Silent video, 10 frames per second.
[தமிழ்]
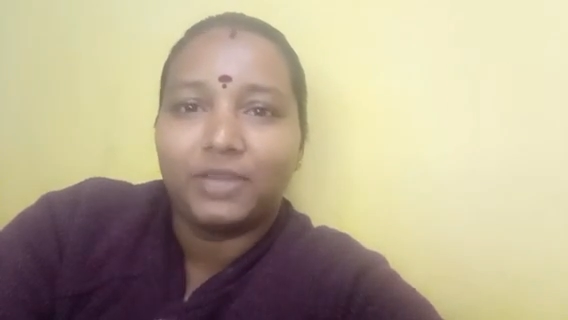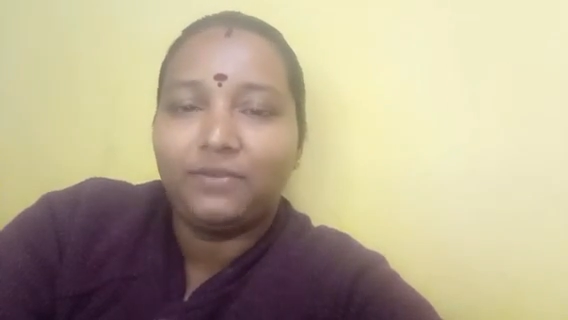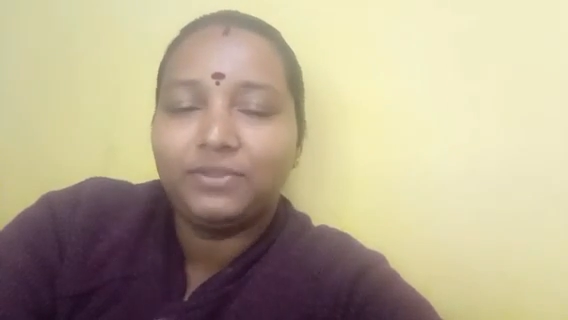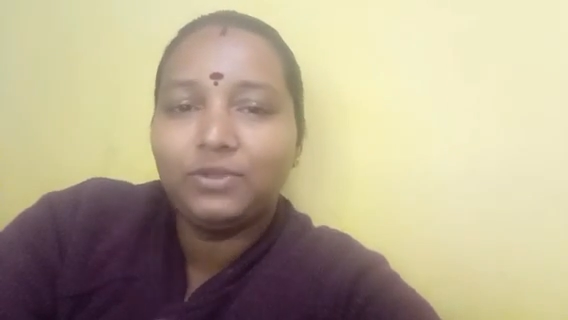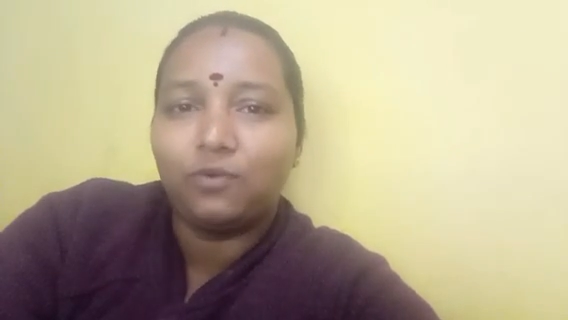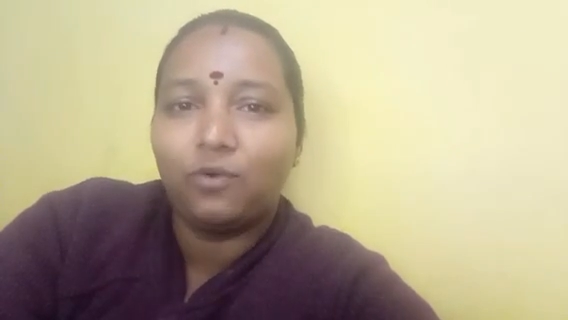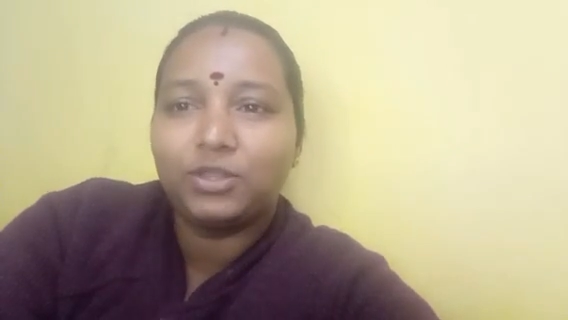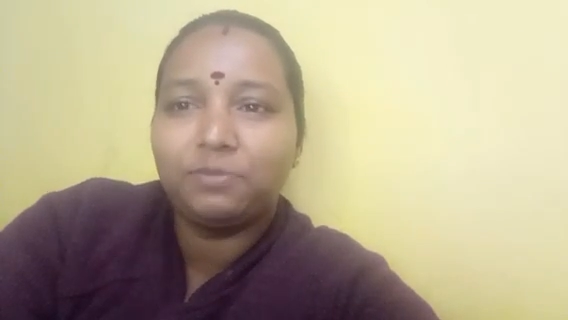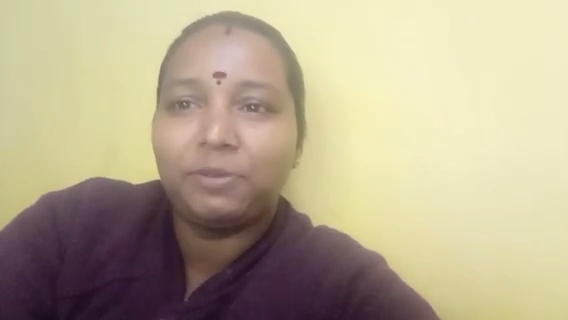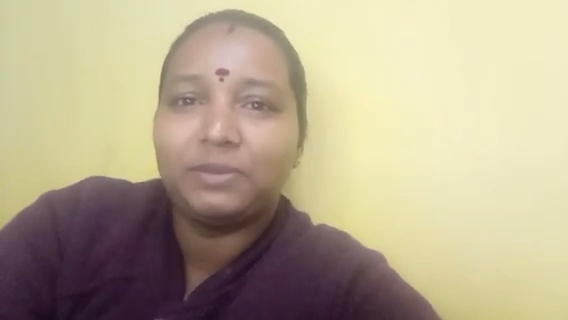நான் வந்து
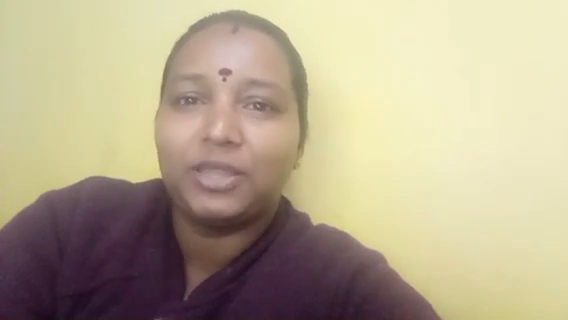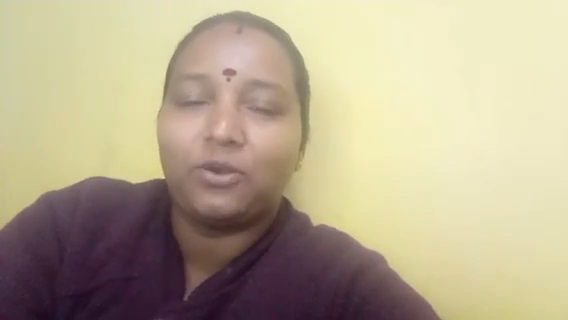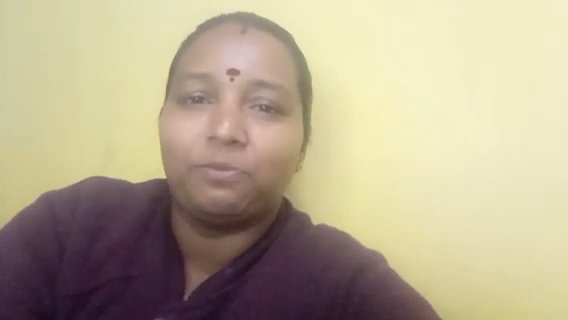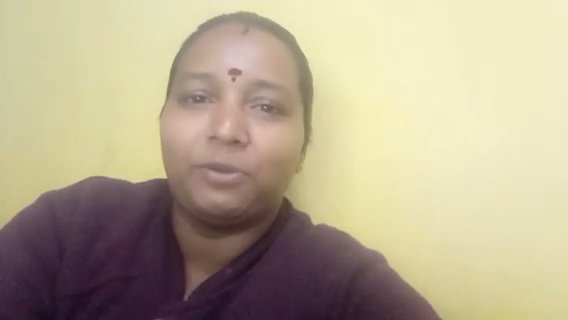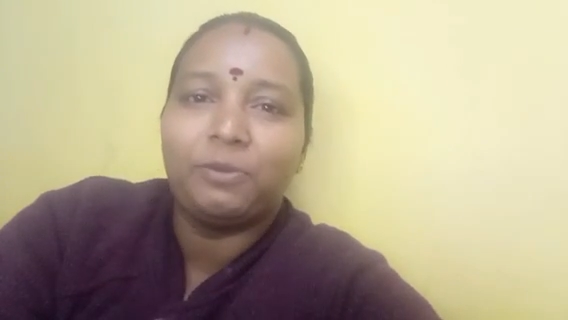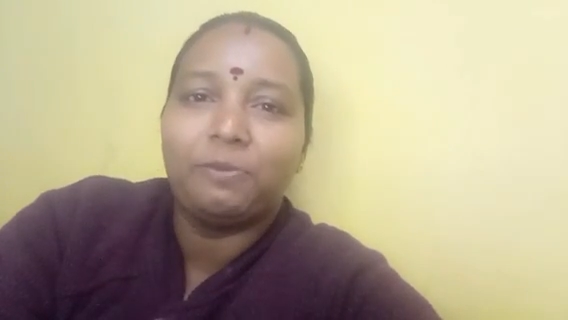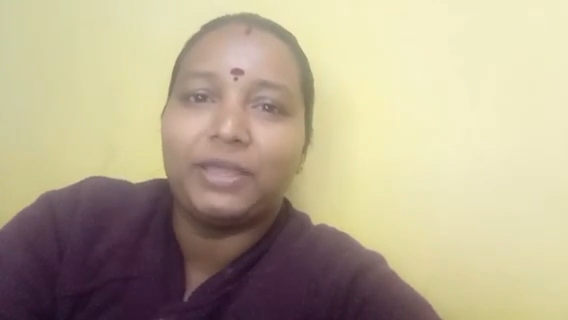ஃபோர்த்து பேபிக்கு தான் ரொம்பவே